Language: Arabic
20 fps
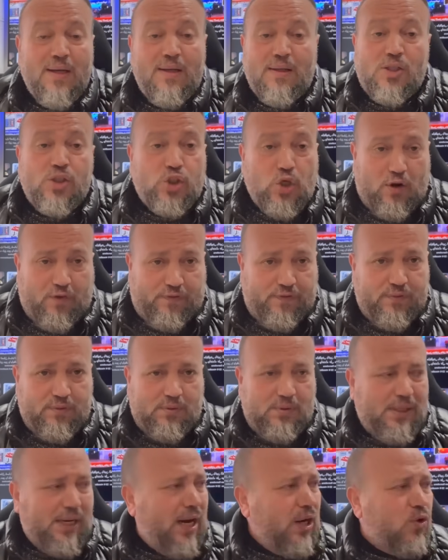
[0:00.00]
شوف
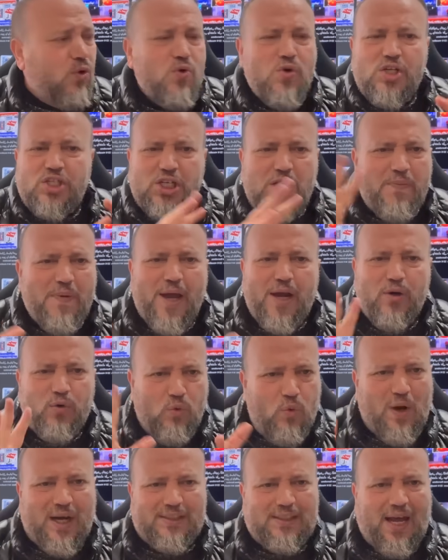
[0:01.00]
راه كلشي باين
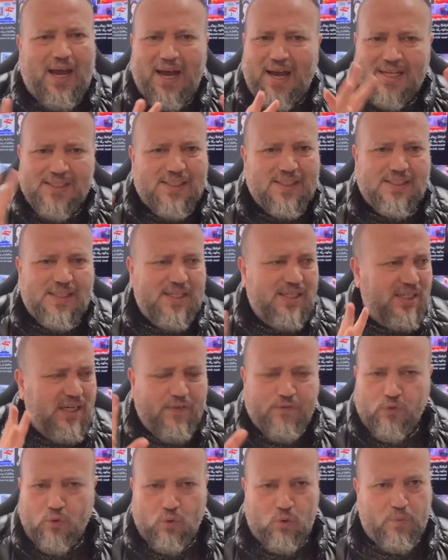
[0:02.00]
وواضح خاصه هنا
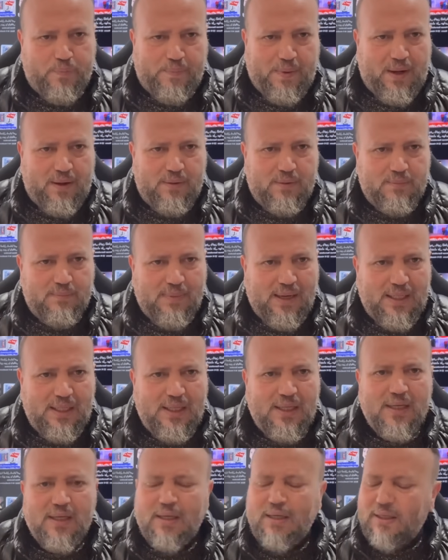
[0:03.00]
في اوروبا
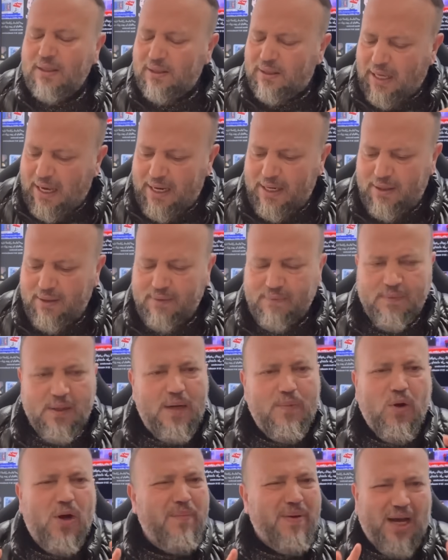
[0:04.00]
بالي كاين
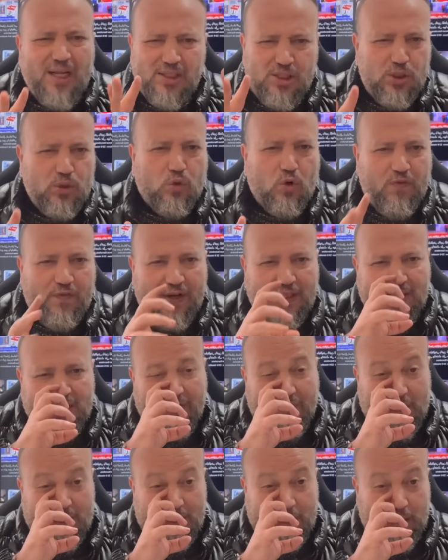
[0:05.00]
المهم ما غاديش ندخل في هاد
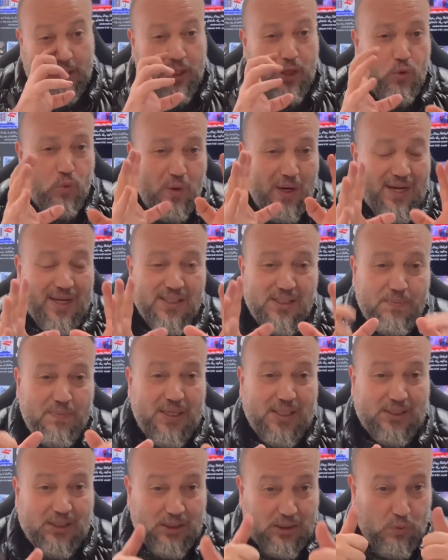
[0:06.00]
التفاصيل غير هو
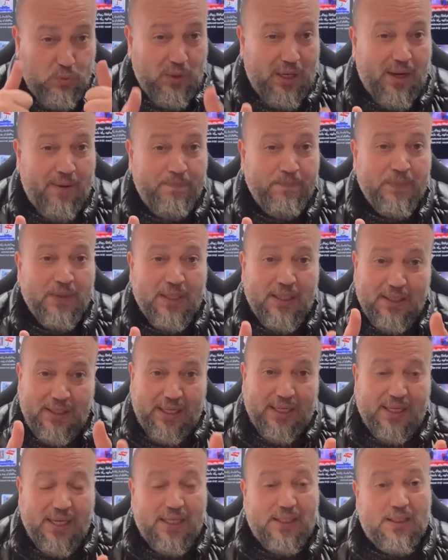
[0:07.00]
كنتمنى تعطيونا
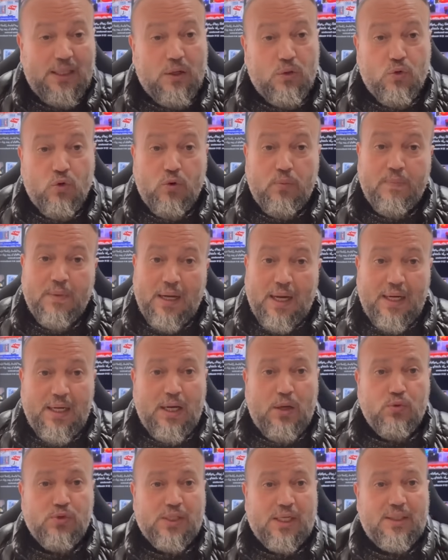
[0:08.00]
لايكات ديالكم على
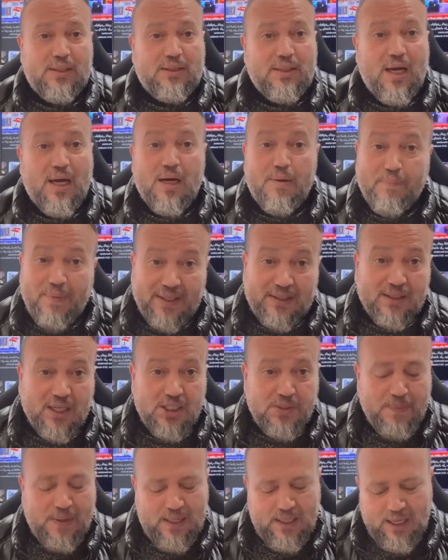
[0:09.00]
اوسع نطاق
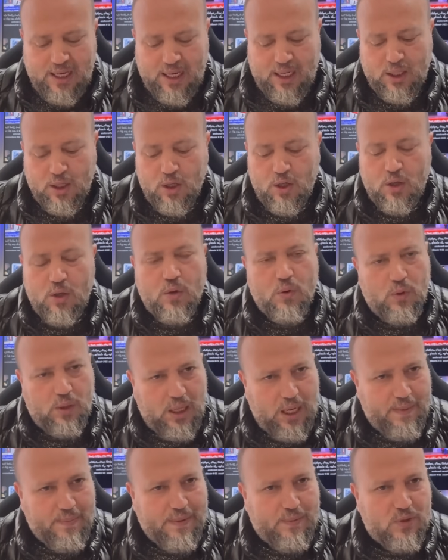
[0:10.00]
البارطاج مع الاهل
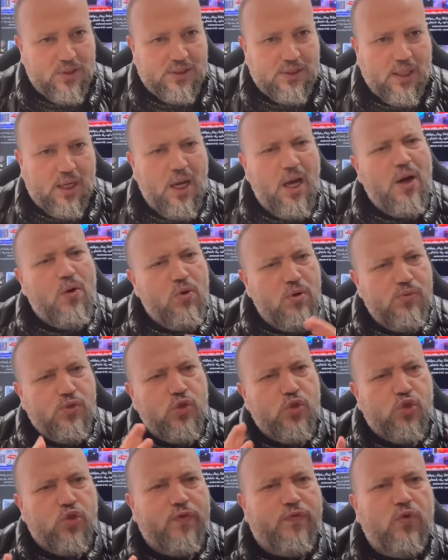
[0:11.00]
والاحباب والاصدقاء
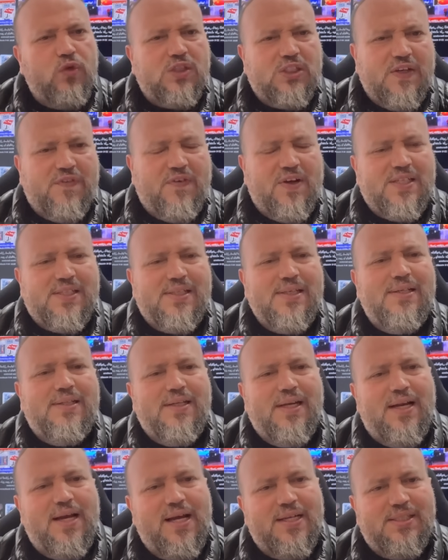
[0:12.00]
ونمشيو نشوفوا التفاصيل
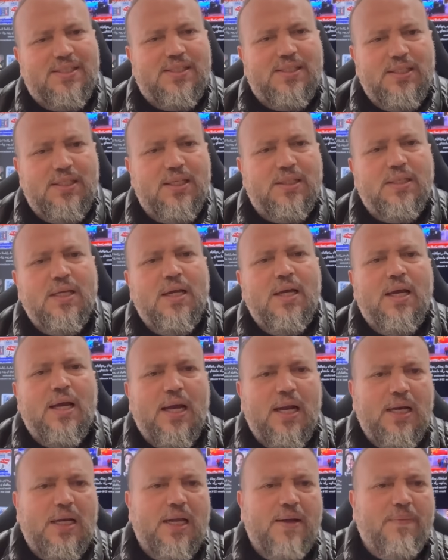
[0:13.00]
ديال هاد السيد
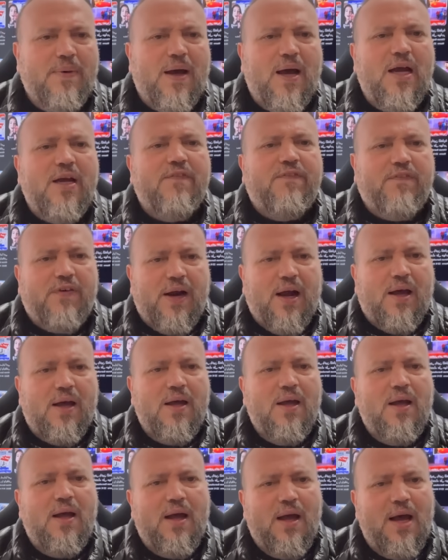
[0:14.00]
اللي بغى يفرق
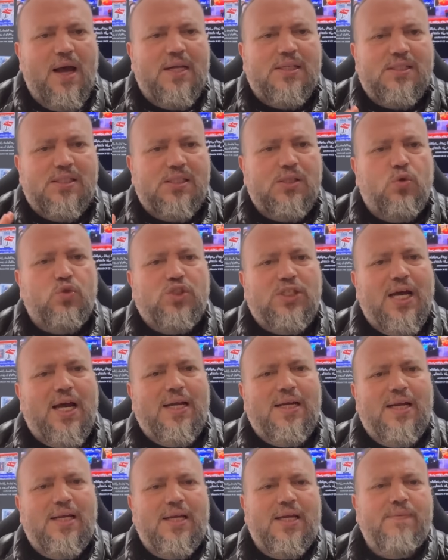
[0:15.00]
هاد الزوجه
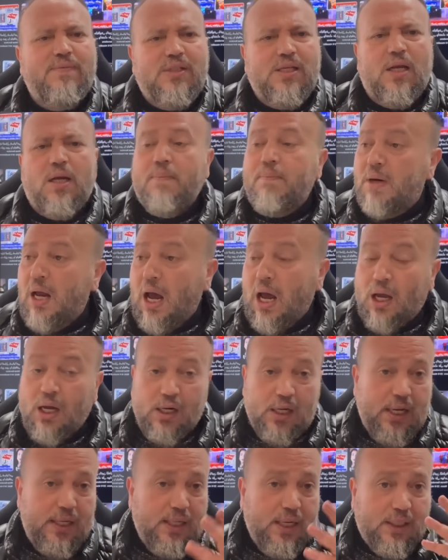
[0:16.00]
على الابن ديالها من
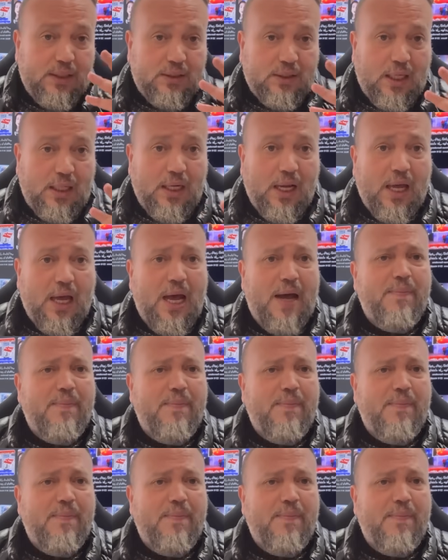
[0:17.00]
حقك انك تطلقها